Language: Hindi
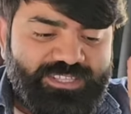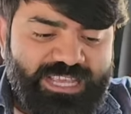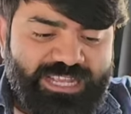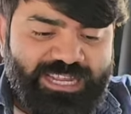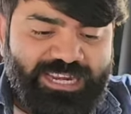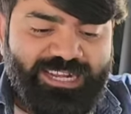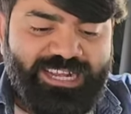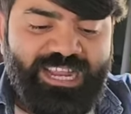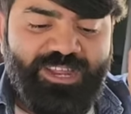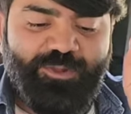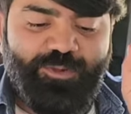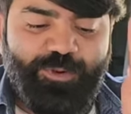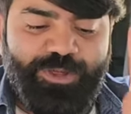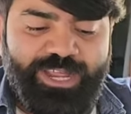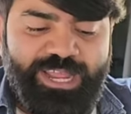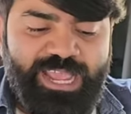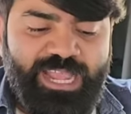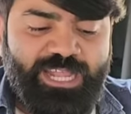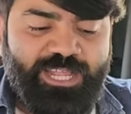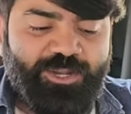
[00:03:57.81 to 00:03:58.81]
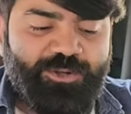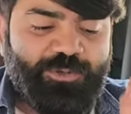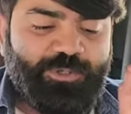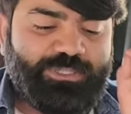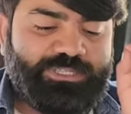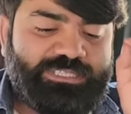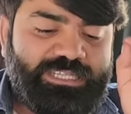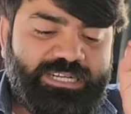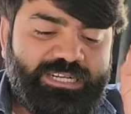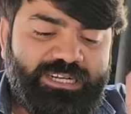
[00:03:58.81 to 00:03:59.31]
सेकंड रैंक को एक
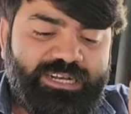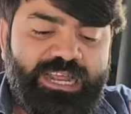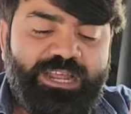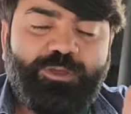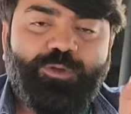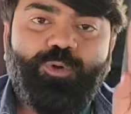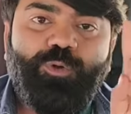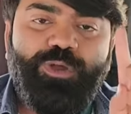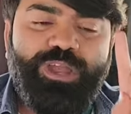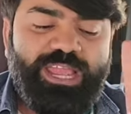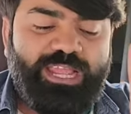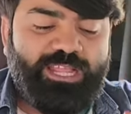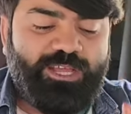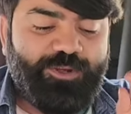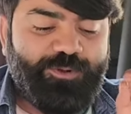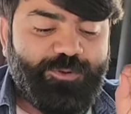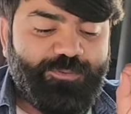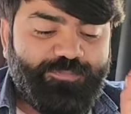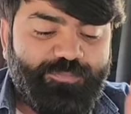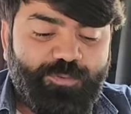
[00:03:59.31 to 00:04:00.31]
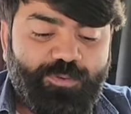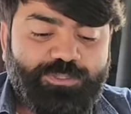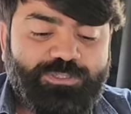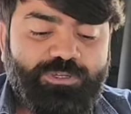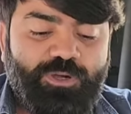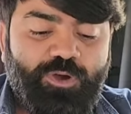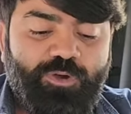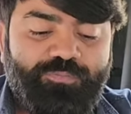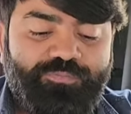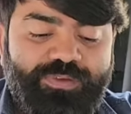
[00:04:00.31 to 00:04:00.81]
करोड़ थर्ड रैंक को एक करोड़
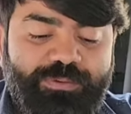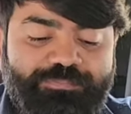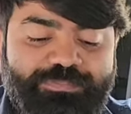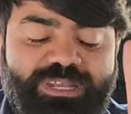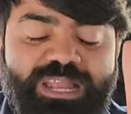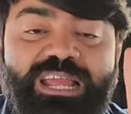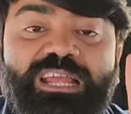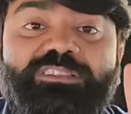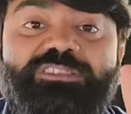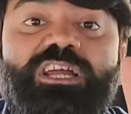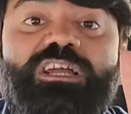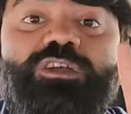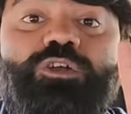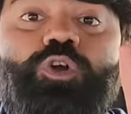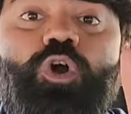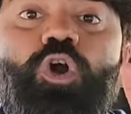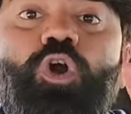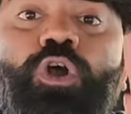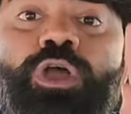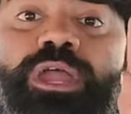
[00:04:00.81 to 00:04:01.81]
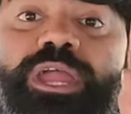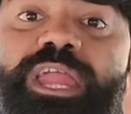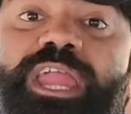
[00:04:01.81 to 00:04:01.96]
फोर्थ और फिफ्थ रैंक तक को